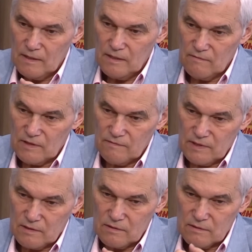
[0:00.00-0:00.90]
И в
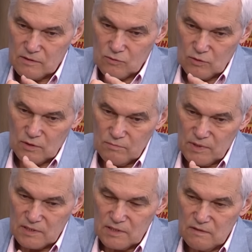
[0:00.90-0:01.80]
ответ
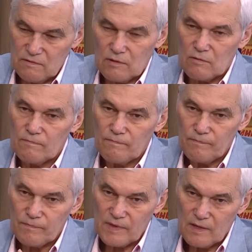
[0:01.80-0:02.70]
Столтенберг заявил,
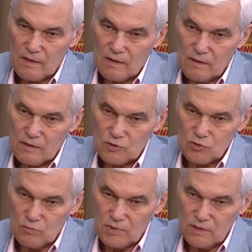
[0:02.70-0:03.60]

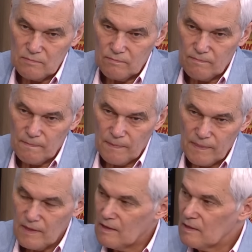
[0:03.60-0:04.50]
что мы
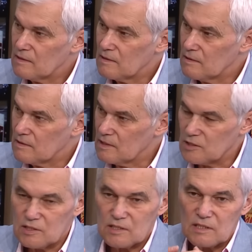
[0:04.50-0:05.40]

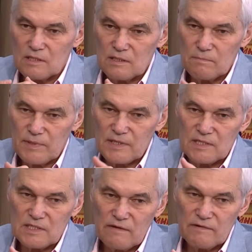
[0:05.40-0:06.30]
должны
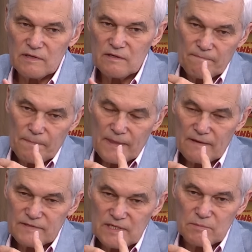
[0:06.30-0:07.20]
предоставить
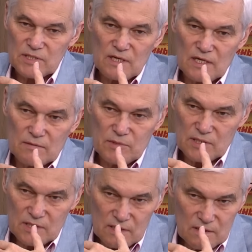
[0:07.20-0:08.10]
всеми странами
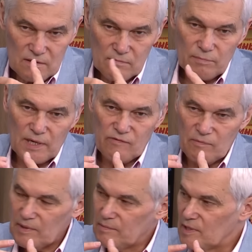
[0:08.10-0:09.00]
НАТО право
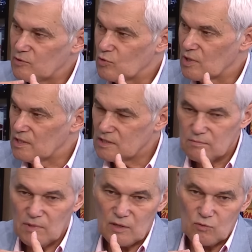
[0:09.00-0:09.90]
применять
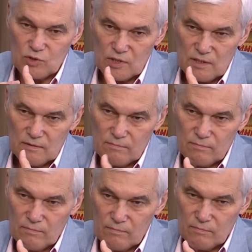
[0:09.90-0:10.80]
украинцам оружие
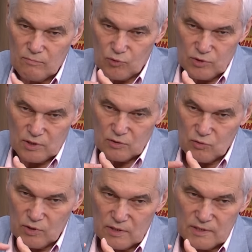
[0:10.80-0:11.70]
по
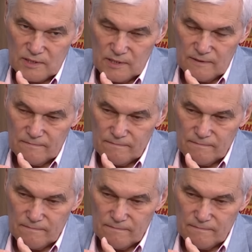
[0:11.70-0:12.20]
территории России.